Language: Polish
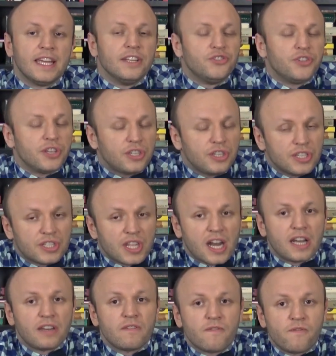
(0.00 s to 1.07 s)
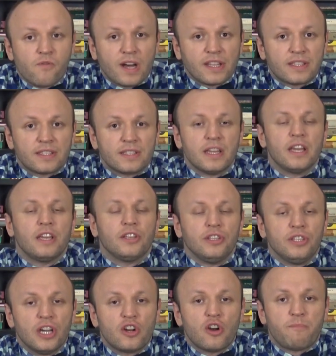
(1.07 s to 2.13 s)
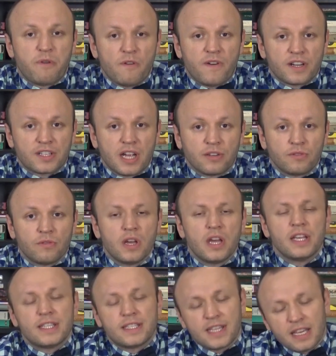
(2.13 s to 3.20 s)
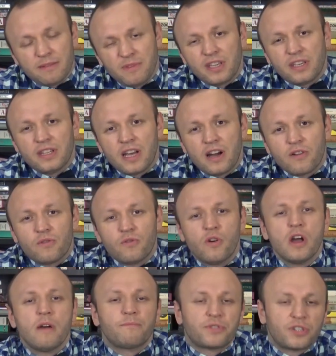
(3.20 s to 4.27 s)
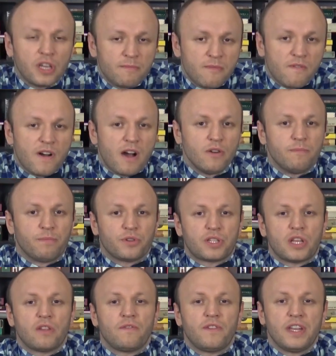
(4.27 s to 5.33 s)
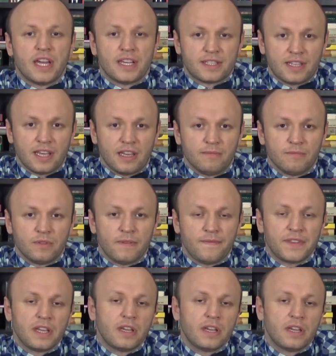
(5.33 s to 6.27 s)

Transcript: dzięki staraniom władcy i jego poważaniu, sejmiki na ogół przyjmowały postanowienia Sejmu.